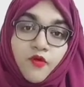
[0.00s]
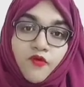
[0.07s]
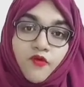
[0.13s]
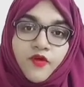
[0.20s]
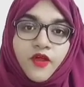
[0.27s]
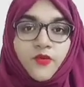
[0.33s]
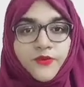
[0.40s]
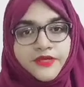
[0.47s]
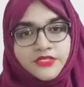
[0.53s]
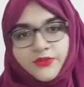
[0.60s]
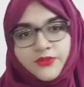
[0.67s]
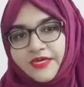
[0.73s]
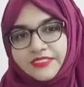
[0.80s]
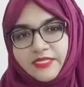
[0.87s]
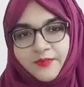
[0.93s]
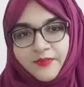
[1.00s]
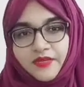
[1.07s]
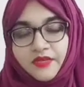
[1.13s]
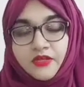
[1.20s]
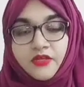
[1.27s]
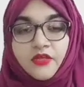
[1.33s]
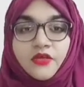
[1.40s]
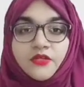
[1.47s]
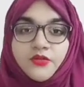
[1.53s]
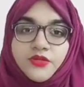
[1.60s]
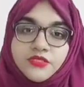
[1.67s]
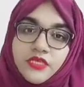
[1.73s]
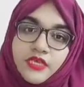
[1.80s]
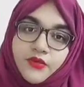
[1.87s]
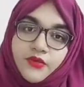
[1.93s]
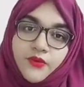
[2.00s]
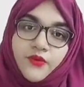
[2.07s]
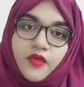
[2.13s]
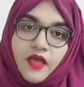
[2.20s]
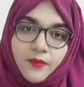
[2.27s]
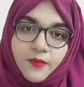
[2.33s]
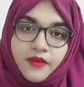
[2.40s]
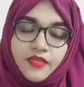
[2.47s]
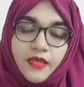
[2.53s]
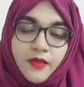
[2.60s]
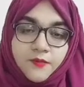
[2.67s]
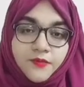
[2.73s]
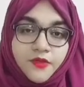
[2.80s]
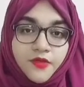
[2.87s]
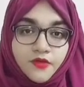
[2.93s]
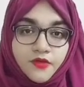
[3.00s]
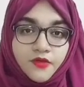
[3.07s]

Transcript: ওভার ওয়েট হয়ে যাবেন তো যে কোনো খাবারই আপনি